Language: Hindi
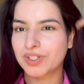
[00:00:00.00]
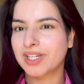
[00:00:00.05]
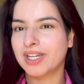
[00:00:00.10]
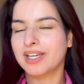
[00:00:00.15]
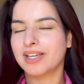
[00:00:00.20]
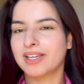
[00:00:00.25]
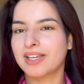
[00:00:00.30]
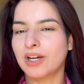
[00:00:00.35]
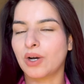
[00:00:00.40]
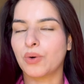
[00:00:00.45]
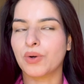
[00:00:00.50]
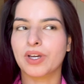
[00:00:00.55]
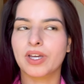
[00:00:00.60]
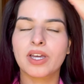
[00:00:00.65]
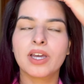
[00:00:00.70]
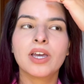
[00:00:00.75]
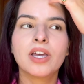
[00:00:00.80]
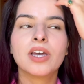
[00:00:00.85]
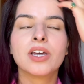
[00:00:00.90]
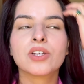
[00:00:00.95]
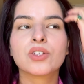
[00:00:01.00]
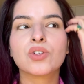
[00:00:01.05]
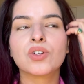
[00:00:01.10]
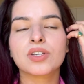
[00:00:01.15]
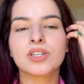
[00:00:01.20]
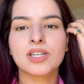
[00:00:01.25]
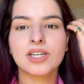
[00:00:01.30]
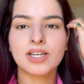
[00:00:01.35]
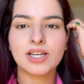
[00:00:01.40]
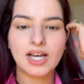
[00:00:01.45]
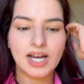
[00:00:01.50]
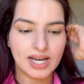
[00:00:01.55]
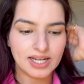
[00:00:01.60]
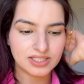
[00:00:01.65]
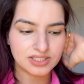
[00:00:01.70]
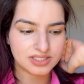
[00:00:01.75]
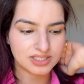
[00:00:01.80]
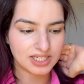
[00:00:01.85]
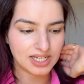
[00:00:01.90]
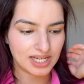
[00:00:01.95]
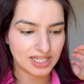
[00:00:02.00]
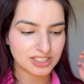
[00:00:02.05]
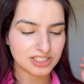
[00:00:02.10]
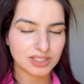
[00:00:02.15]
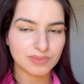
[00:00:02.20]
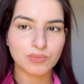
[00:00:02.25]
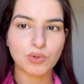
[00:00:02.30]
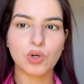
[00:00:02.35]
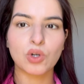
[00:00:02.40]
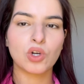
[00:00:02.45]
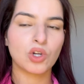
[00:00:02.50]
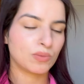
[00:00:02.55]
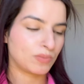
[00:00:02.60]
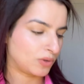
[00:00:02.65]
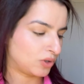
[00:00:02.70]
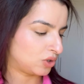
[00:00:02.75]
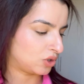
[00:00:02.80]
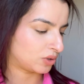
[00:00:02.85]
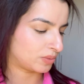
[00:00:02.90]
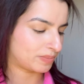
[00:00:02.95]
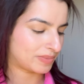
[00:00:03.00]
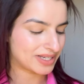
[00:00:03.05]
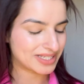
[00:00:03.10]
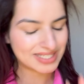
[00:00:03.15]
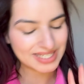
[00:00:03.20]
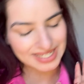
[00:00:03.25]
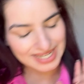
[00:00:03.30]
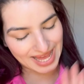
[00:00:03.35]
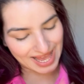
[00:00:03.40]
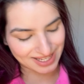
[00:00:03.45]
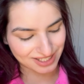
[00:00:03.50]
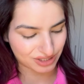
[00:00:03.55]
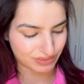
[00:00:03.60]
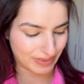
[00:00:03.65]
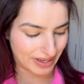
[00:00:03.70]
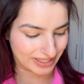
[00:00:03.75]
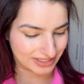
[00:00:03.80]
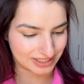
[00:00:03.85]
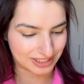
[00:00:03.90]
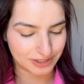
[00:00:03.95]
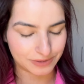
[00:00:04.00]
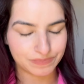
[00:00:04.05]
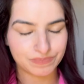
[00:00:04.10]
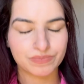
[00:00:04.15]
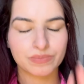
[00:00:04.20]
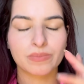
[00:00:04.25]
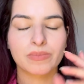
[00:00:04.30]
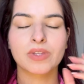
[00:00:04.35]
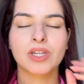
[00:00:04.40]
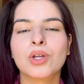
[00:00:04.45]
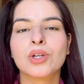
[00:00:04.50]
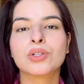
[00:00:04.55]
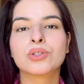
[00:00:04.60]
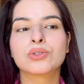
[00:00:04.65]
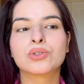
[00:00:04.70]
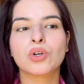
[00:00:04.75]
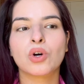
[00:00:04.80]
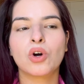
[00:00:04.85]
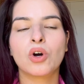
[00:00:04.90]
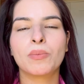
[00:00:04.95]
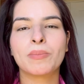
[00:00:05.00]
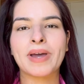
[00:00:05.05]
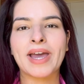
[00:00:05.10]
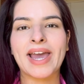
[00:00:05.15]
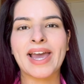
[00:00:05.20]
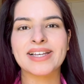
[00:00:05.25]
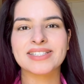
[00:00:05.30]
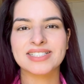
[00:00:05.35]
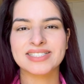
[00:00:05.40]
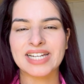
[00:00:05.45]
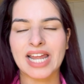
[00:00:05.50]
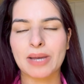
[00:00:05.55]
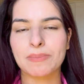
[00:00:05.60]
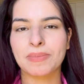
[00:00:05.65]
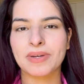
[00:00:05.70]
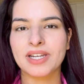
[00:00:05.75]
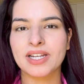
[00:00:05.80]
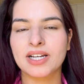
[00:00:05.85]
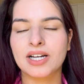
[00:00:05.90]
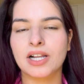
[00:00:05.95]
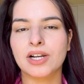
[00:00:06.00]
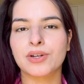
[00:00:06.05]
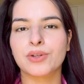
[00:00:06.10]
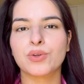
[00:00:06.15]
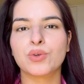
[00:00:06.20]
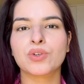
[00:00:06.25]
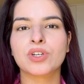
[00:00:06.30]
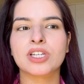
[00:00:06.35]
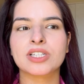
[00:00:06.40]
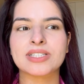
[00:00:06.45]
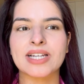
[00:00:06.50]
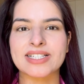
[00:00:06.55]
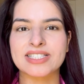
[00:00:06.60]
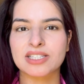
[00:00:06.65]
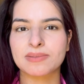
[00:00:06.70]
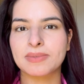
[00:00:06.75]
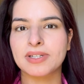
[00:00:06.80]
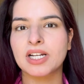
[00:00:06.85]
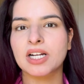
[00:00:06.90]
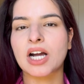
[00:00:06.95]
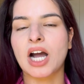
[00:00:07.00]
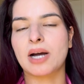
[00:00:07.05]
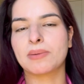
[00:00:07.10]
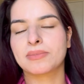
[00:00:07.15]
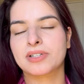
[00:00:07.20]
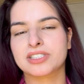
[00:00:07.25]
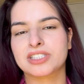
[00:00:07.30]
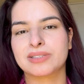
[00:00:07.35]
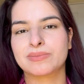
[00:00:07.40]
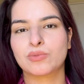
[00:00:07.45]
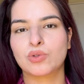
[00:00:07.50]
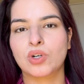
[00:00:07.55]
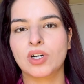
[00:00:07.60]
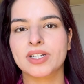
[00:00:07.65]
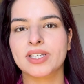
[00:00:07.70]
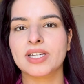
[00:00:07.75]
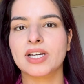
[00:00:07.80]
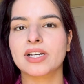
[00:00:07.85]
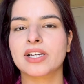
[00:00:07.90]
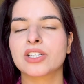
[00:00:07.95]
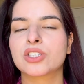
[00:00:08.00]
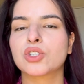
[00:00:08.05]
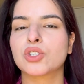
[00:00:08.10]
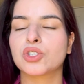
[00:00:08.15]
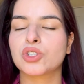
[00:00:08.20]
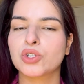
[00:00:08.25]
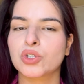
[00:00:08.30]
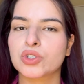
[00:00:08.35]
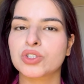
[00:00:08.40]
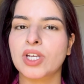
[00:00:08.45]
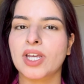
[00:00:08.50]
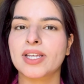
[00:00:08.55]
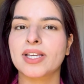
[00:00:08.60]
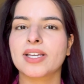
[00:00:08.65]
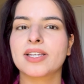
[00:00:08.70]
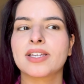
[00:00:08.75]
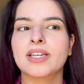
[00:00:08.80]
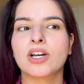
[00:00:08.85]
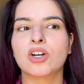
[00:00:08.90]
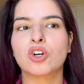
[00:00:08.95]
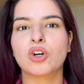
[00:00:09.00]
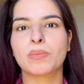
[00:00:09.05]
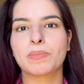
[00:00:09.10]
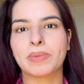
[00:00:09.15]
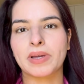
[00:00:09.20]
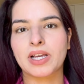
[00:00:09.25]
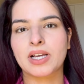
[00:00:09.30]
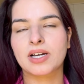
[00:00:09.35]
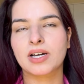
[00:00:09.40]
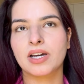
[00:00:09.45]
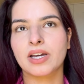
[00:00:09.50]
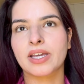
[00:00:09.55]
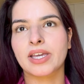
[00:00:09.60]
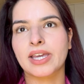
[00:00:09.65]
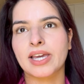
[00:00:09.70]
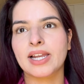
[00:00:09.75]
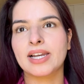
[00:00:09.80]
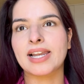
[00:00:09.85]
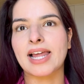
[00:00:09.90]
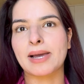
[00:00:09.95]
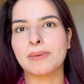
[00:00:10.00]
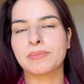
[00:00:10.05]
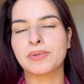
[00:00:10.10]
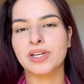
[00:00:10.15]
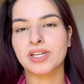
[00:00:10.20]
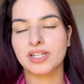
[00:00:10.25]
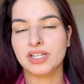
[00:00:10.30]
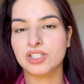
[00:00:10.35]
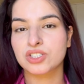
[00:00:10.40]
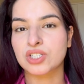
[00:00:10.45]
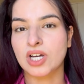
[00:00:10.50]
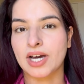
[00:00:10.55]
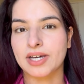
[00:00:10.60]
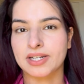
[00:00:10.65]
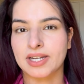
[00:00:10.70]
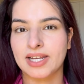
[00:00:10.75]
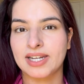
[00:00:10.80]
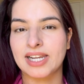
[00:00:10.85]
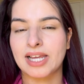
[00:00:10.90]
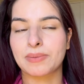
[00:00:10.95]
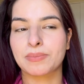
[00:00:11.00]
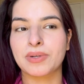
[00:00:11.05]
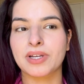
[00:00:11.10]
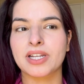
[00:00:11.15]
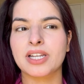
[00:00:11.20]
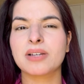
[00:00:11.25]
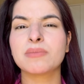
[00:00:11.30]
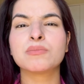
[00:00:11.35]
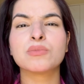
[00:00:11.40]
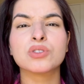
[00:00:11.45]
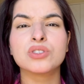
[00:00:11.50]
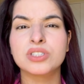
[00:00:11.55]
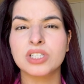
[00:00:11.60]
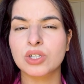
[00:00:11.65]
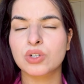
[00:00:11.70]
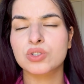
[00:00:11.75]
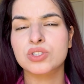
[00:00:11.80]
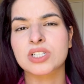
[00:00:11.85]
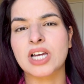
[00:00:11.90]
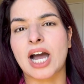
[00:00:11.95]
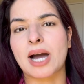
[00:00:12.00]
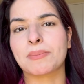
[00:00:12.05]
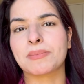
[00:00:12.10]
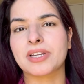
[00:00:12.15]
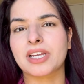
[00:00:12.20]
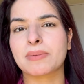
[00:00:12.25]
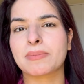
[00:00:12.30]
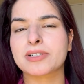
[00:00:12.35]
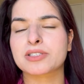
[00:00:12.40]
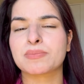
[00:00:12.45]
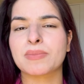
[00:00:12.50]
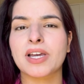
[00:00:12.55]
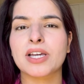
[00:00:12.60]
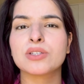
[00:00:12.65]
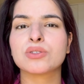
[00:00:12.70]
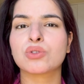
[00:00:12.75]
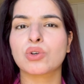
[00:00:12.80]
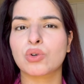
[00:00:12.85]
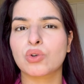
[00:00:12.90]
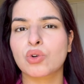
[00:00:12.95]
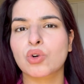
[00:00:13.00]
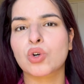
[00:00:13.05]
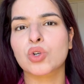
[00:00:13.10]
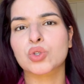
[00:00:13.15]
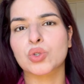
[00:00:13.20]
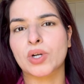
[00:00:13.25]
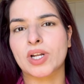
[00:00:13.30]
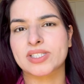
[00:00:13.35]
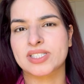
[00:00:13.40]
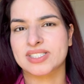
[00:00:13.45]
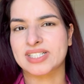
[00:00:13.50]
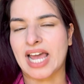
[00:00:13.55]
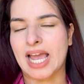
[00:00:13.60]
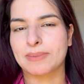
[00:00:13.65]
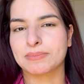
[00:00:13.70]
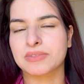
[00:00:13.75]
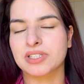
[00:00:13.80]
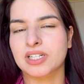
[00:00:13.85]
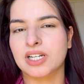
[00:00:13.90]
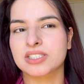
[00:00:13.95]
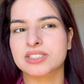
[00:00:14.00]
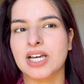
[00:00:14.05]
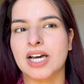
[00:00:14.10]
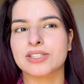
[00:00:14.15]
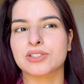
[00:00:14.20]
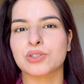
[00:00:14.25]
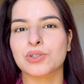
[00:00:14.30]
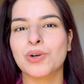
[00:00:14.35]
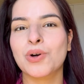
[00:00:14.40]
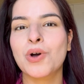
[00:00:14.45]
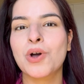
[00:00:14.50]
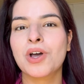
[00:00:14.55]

के लेके आऊंगी क्योंकि हाँ जी हाँ जी बोलो बोलो बस ये लास्ट बात है तो मैं ऐसे टाइम पे निकल रही हूँ कि जैसे मेरा काम खत्म होगा कि की छुट्टी हो जाएगी कि को पिक करके लाइब्रेरी जाना है लाइब्रेरी मुझे कुछ काम नहीं है बस मैं इन दोनों को थोड़ा सा टाइम देना चाहती हूँ